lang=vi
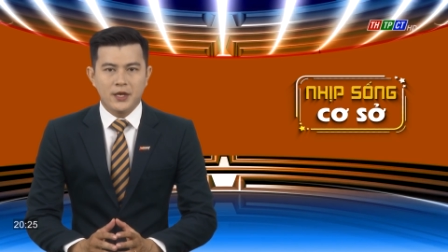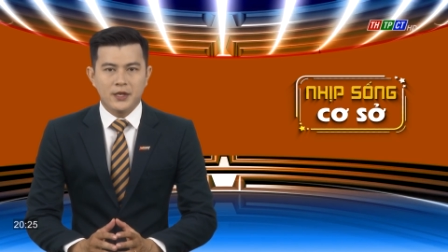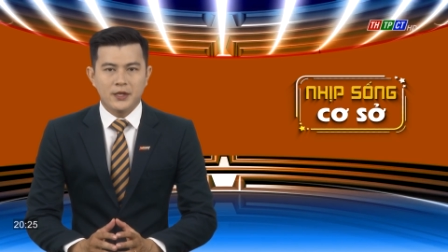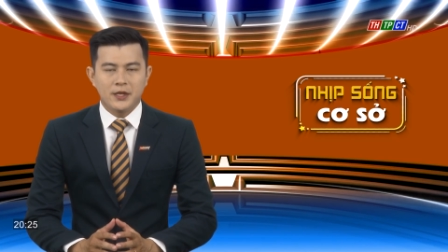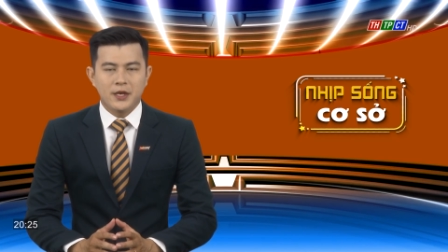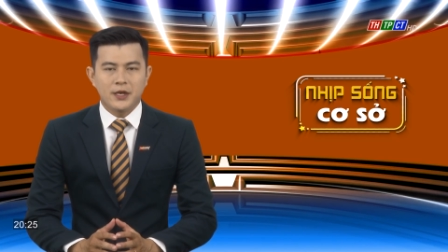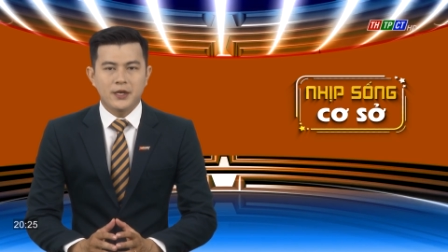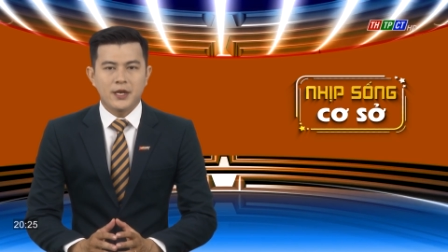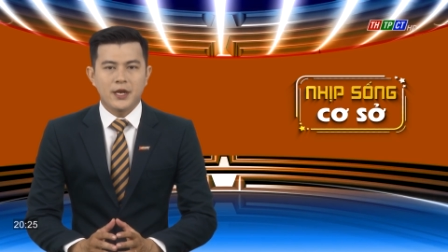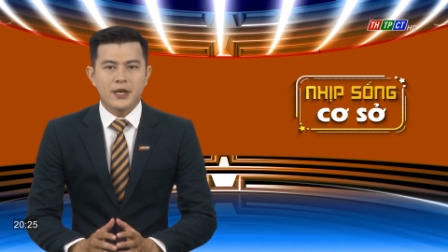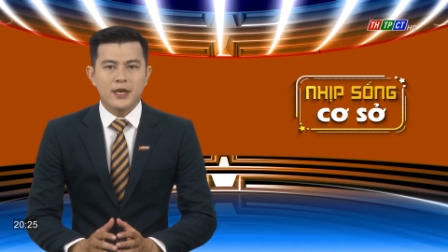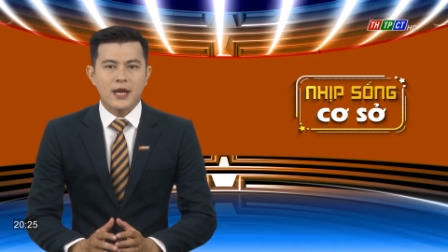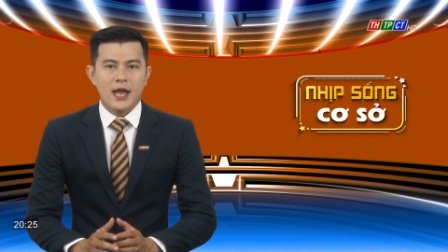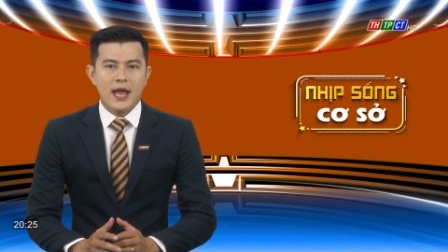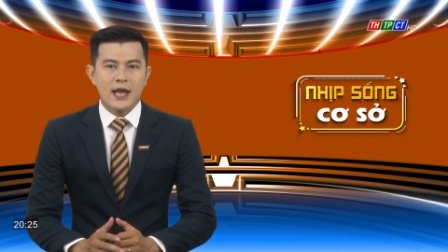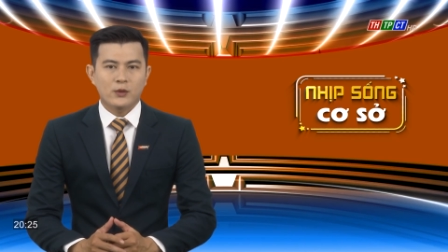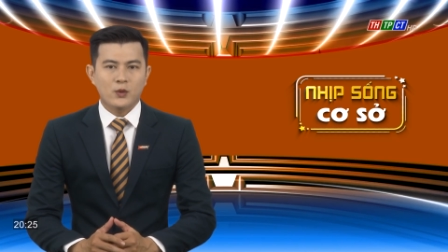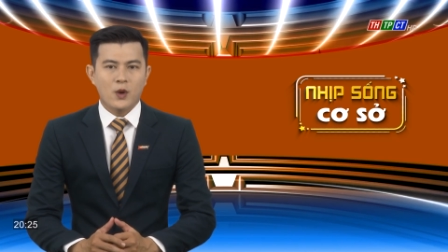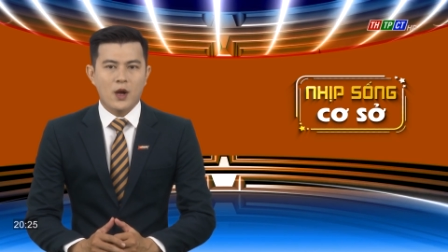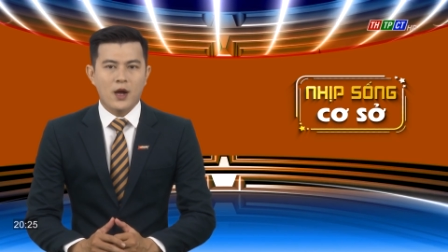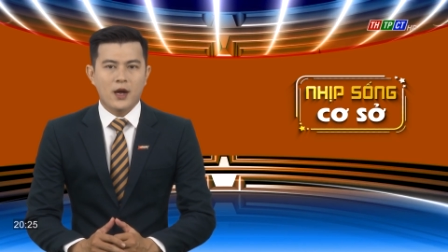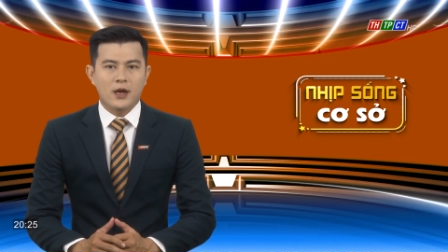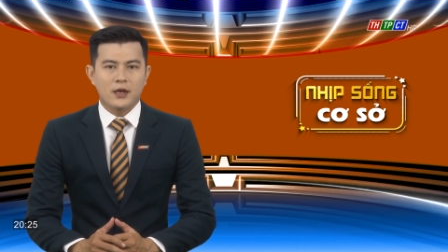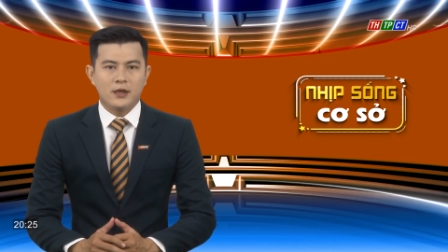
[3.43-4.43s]
thực hiện an
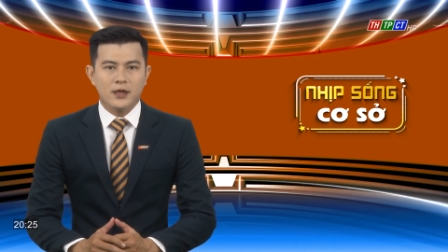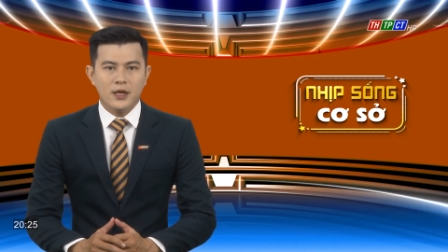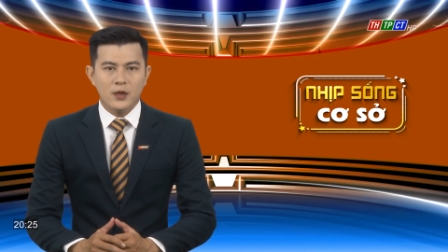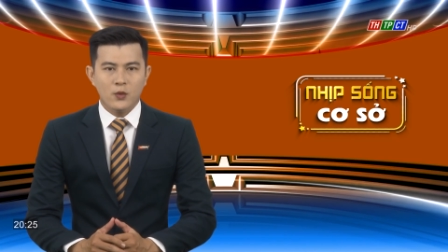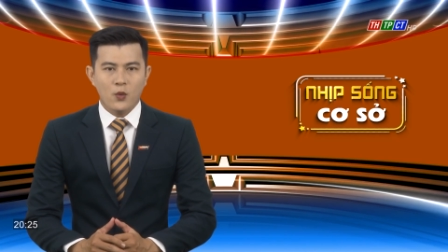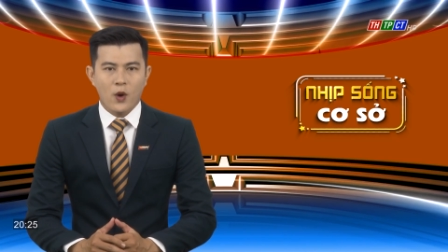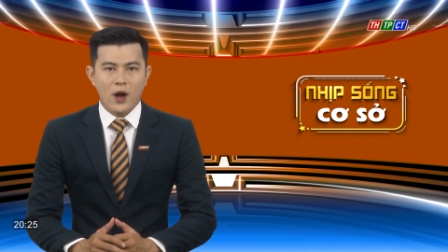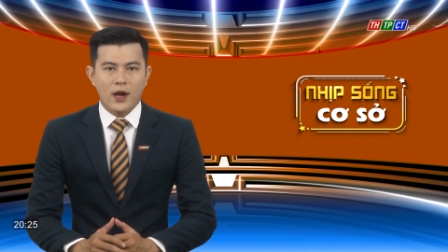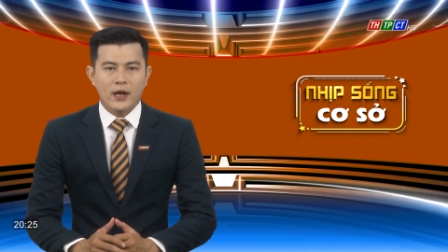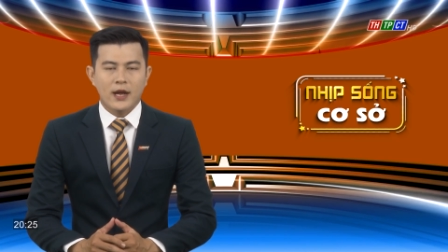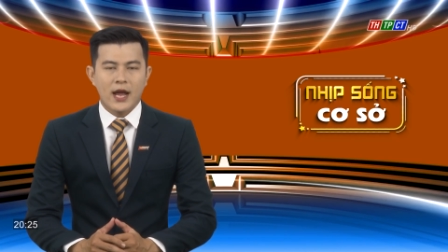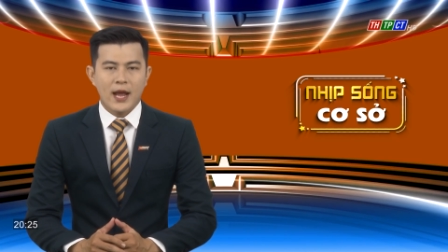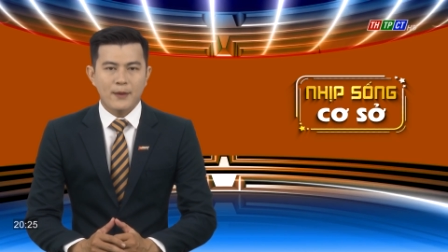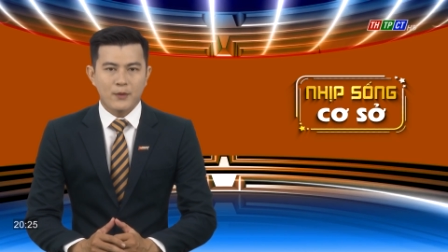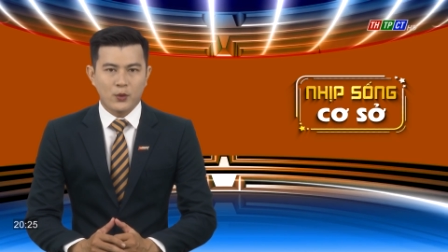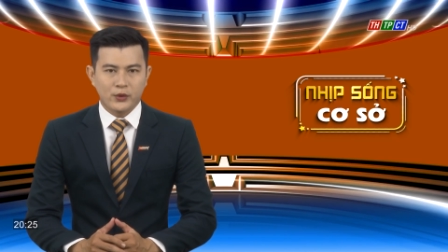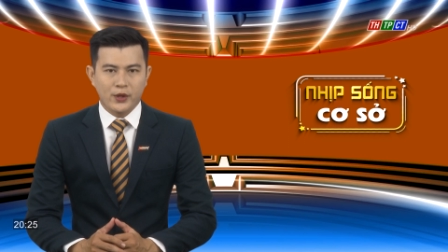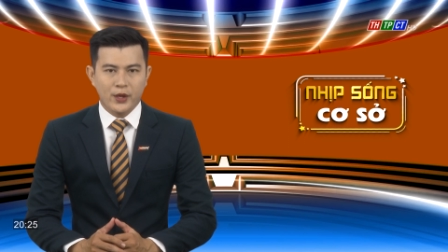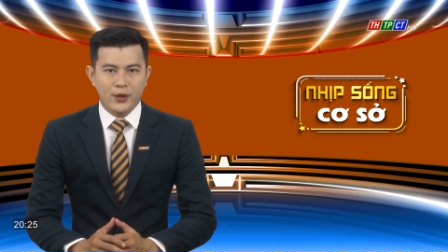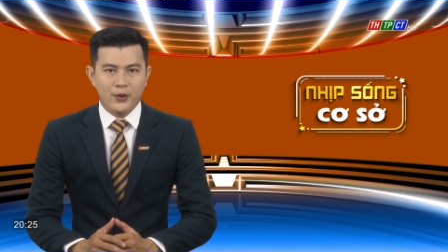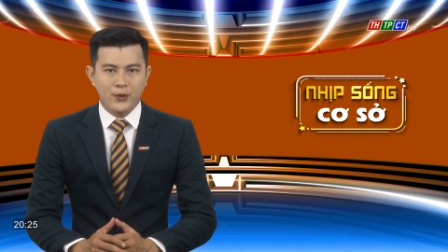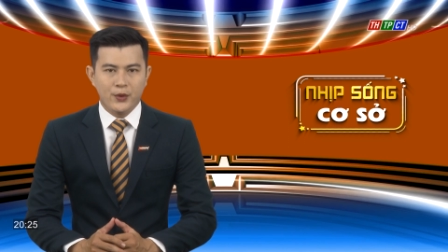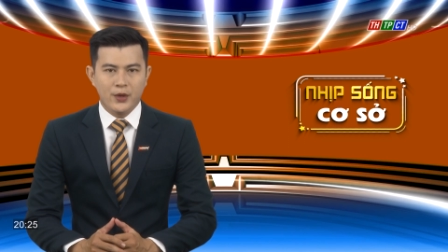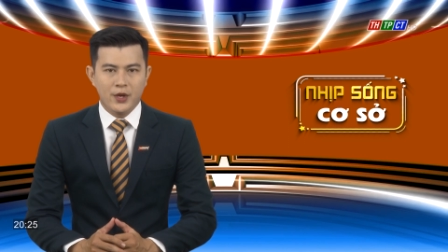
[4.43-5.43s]
toàn, linh hoạt hai mục
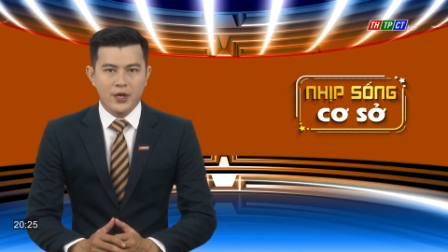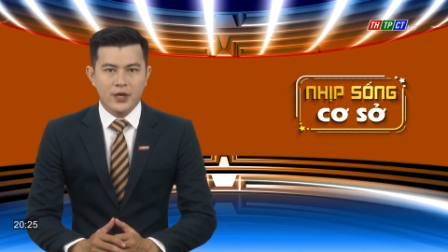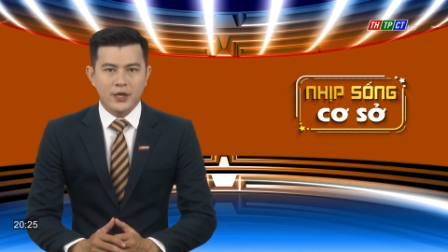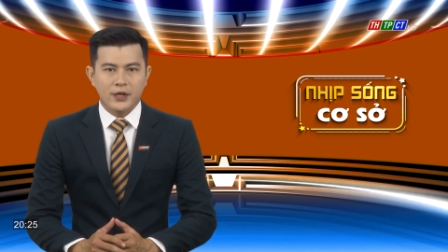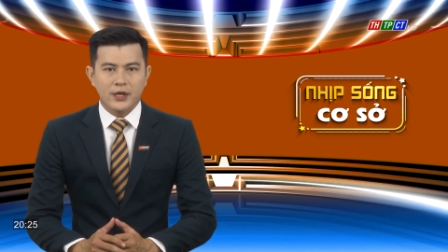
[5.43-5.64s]
tiêu,